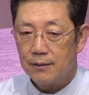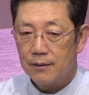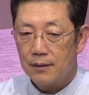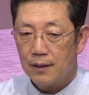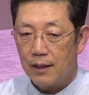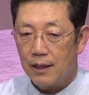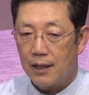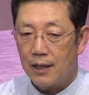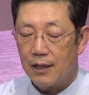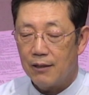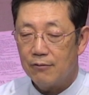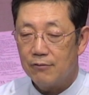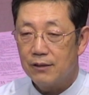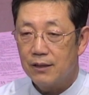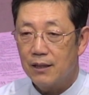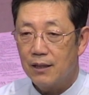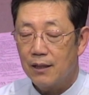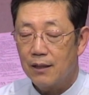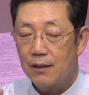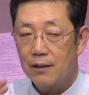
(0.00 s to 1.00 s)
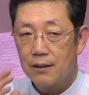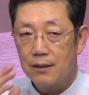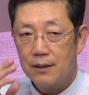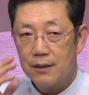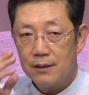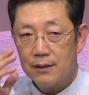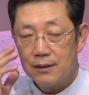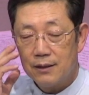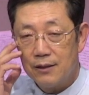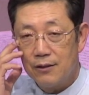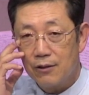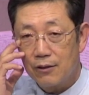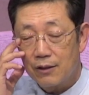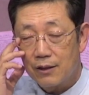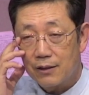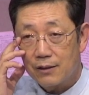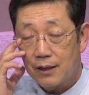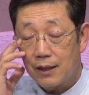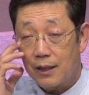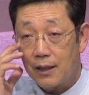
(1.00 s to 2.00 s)
아, 우리가 이렇게
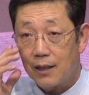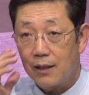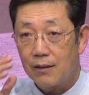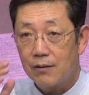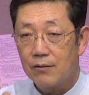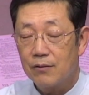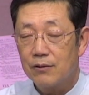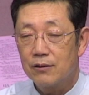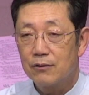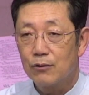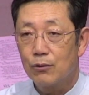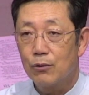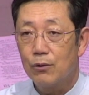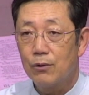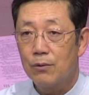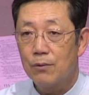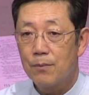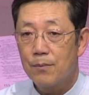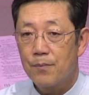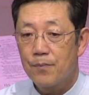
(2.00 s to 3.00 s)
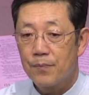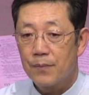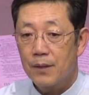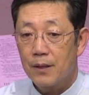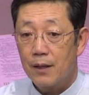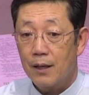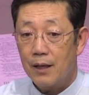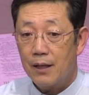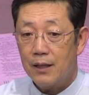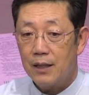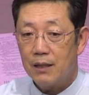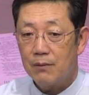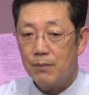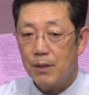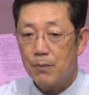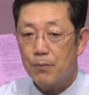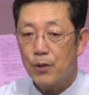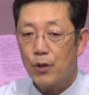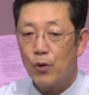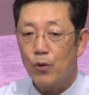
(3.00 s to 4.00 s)
살아가는 것도
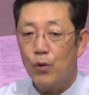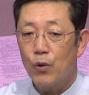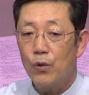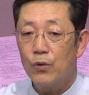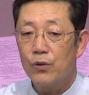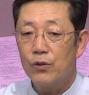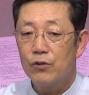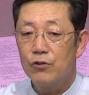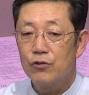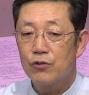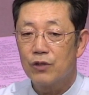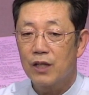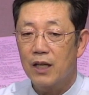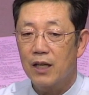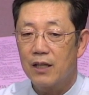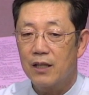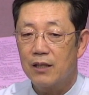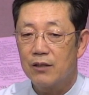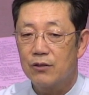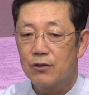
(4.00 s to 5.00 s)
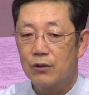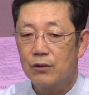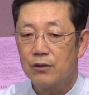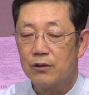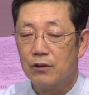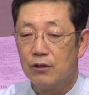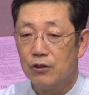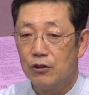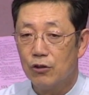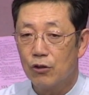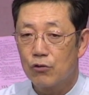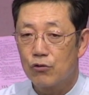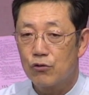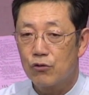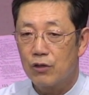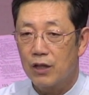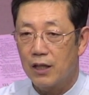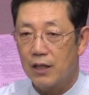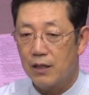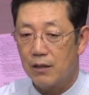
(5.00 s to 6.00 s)
하나님의 평온 중에 하나죠. 능력
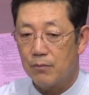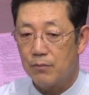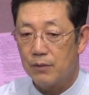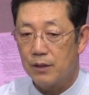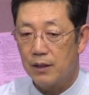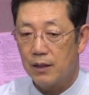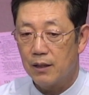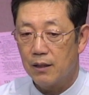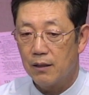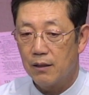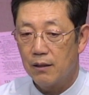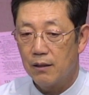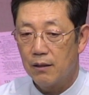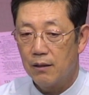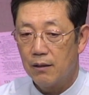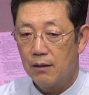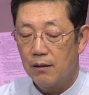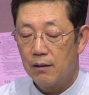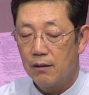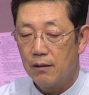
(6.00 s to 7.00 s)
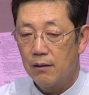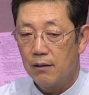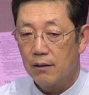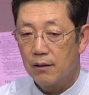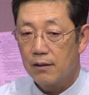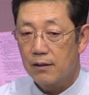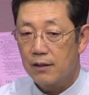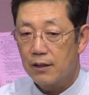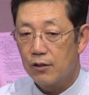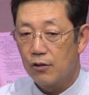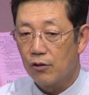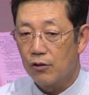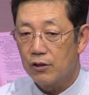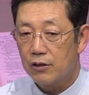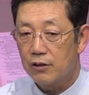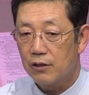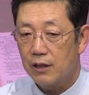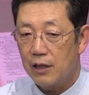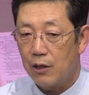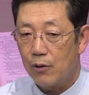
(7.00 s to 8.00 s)
중에 하나입니다. 그러니까
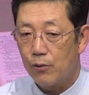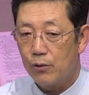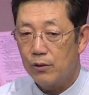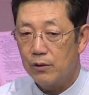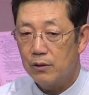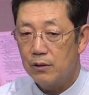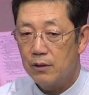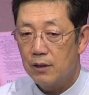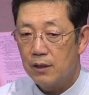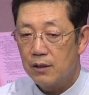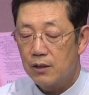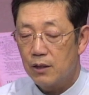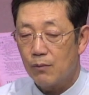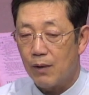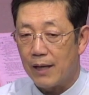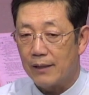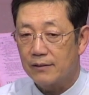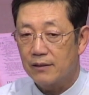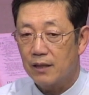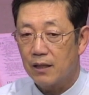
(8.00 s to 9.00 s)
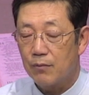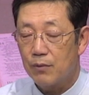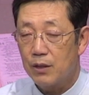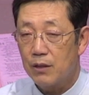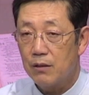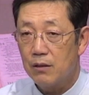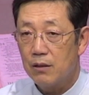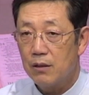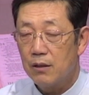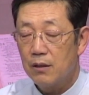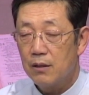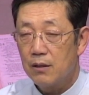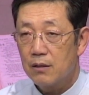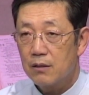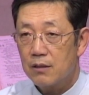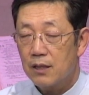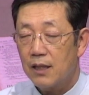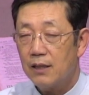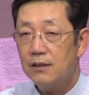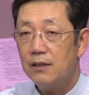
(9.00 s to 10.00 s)
여기서 나오는 지금 아삽이
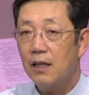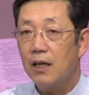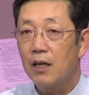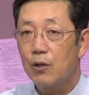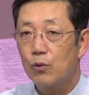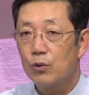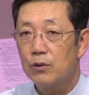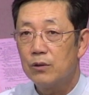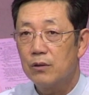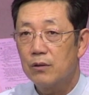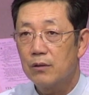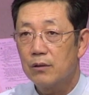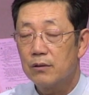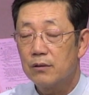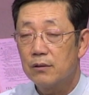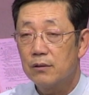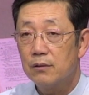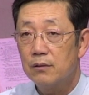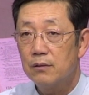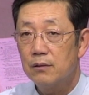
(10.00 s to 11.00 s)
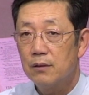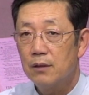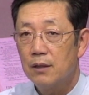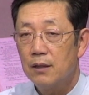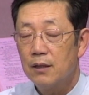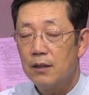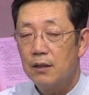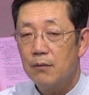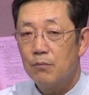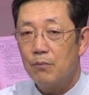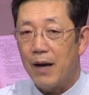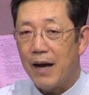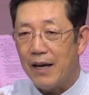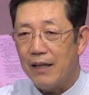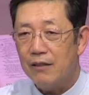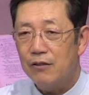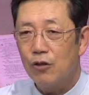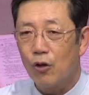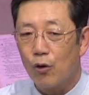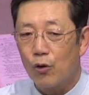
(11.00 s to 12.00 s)
찬양하고 있는 것은
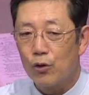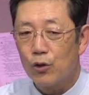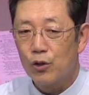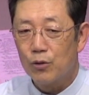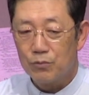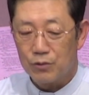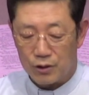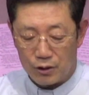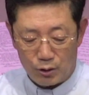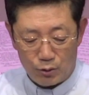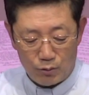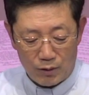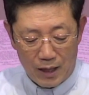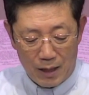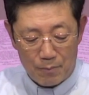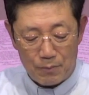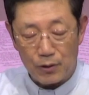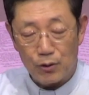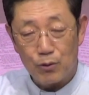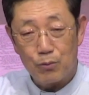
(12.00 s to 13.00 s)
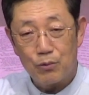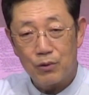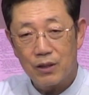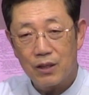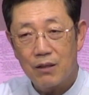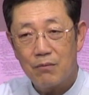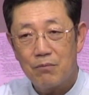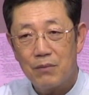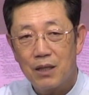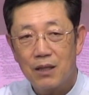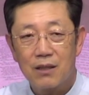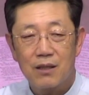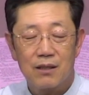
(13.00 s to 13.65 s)
많은 어려움 그동안 앞에도 보니까 막